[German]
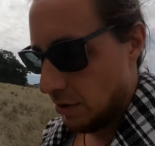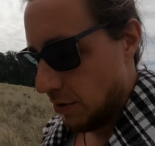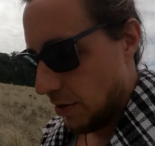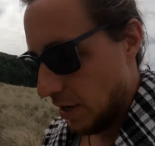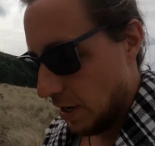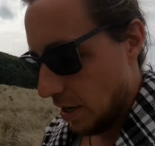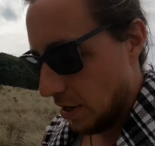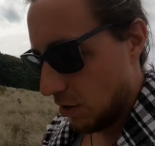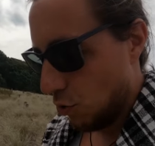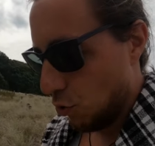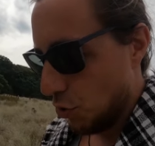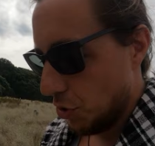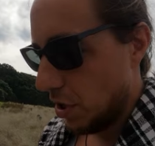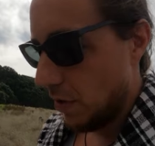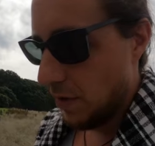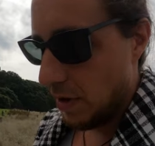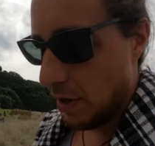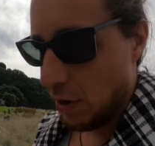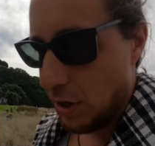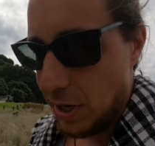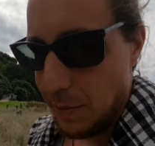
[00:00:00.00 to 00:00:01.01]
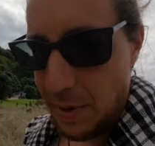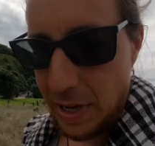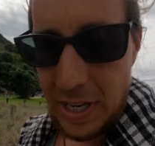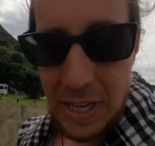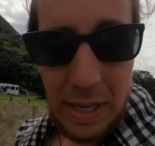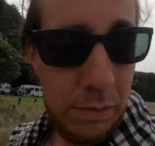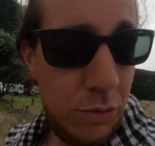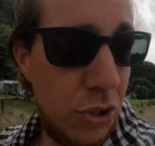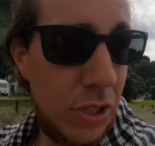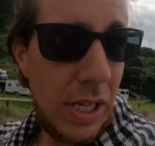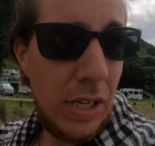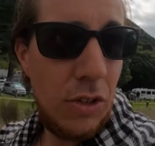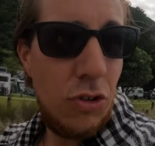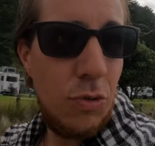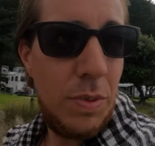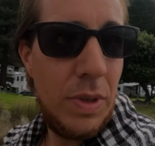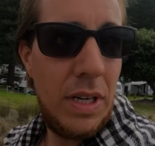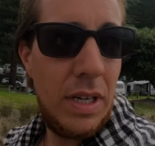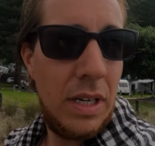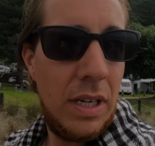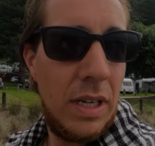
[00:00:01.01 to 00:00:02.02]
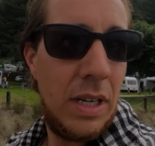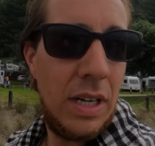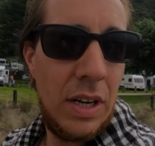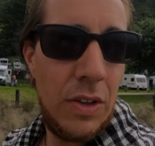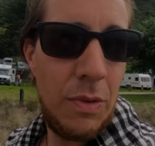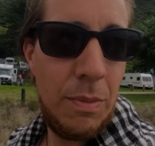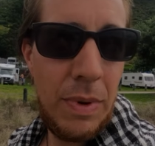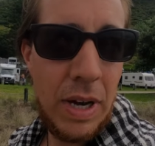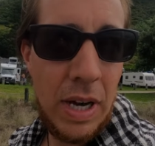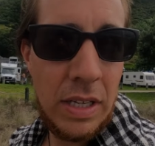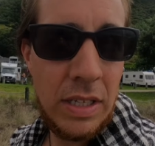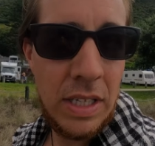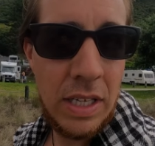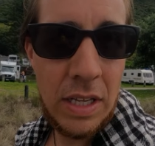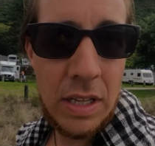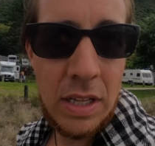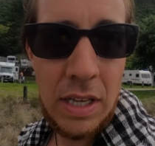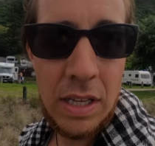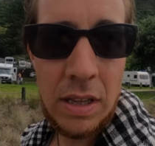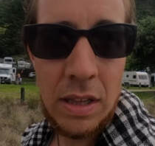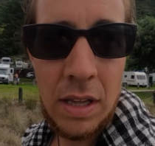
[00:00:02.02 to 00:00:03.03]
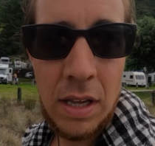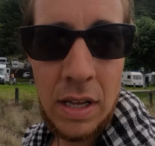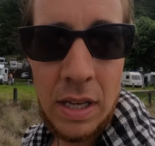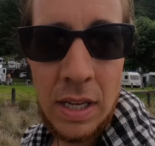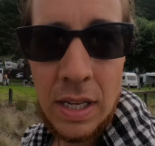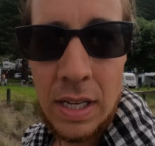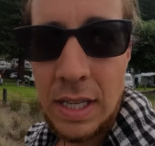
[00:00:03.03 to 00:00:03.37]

Und der Große will auch lieber hier am Strand spielen, also machen die das jetzt.